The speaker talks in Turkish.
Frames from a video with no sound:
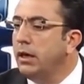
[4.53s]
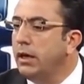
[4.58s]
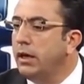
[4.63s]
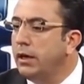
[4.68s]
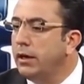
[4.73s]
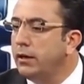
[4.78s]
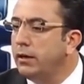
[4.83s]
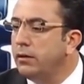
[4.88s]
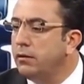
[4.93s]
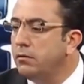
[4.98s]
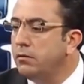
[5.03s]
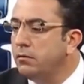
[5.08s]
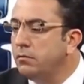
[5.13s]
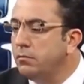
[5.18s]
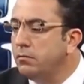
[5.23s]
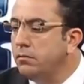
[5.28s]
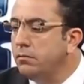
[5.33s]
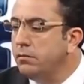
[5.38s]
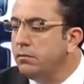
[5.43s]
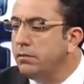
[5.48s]
E,
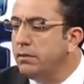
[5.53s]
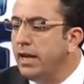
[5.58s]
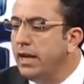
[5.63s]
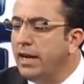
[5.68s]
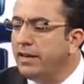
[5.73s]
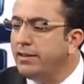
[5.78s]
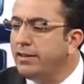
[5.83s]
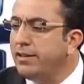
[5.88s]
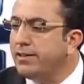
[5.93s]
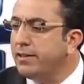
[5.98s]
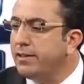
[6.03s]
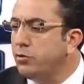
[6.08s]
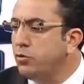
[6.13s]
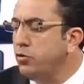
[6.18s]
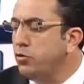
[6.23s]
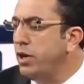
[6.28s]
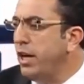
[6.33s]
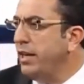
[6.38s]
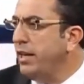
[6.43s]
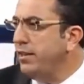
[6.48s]

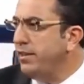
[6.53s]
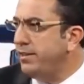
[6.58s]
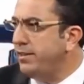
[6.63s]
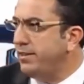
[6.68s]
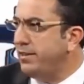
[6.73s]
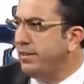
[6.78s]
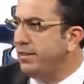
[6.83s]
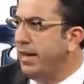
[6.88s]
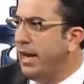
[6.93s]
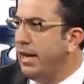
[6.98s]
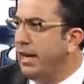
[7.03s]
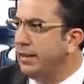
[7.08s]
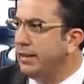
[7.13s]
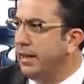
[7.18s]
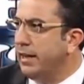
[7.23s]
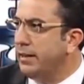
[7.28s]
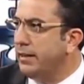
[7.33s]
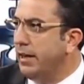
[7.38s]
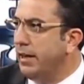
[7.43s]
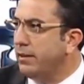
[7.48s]
neredeyse dünyayı istila
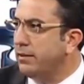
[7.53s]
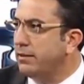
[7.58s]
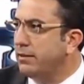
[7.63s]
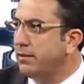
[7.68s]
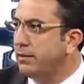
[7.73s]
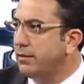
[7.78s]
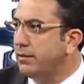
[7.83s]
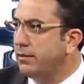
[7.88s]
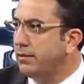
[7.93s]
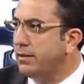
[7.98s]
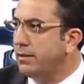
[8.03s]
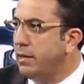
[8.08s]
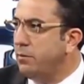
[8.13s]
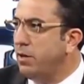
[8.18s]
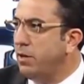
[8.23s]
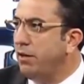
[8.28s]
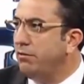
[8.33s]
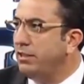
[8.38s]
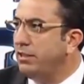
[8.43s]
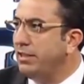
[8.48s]
eden, artık
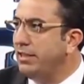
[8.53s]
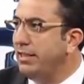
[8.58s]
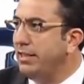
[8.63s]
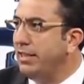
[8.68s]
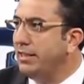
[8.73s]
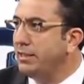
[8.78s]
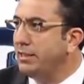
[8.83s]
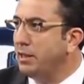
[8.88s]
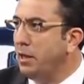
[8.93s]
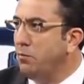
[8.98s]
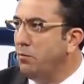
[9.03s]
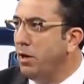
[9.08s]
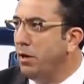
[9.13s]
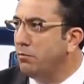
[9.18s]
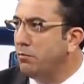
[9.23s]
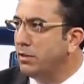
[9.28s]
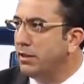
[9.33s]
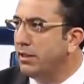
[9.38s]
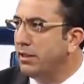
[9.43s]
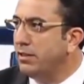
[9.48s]
semavi dinlerin
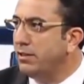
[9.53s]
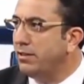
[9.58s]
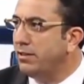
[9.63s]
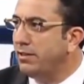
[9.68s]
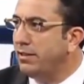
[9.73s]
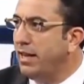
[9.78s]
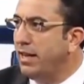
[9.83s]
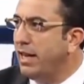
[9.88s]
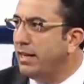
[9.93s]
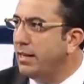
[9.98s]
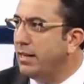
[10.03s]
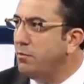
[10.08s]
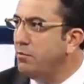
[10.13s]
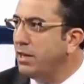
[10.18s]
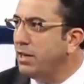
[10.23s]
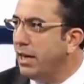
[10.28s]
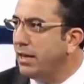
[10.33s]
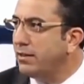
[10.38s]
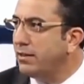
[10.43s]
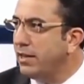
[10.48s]
tamamını istila
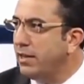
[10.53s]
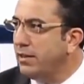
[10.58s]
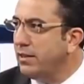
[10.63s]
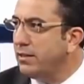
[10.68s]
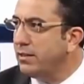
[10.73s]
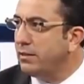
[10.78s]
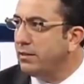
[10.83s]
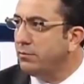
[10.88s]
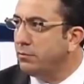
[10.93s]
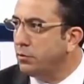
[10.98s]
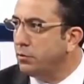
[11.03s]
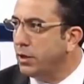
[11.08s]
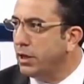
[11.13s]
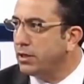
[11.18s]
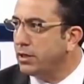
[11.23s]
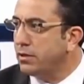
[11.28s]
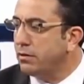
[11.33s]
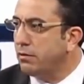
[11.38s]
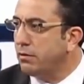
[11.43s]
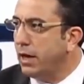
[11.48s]
eden bir ateizm
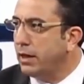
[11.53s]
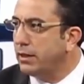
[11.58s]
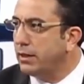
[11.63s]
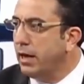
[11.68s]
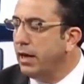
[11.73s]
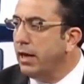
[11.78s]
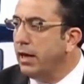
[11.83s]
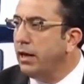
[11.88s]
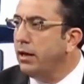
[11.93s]
furyası var.